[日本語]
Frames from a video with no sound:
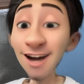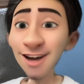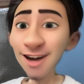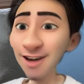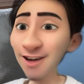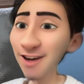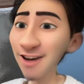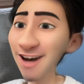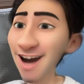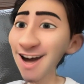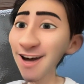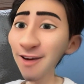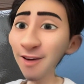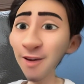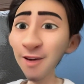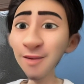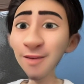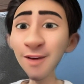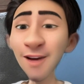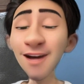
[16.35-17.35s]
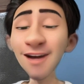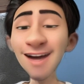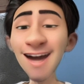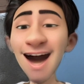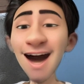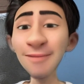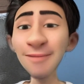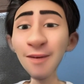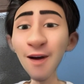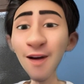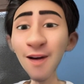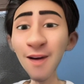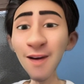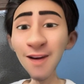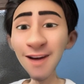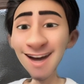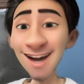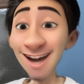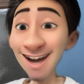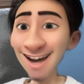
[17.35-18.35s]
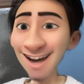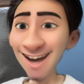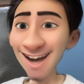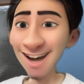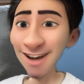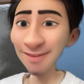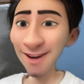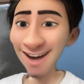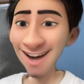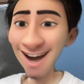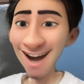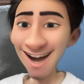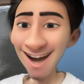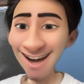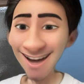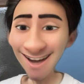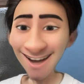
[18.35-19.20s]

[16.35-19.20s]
すっかりこのフィルターも気に入ってしまった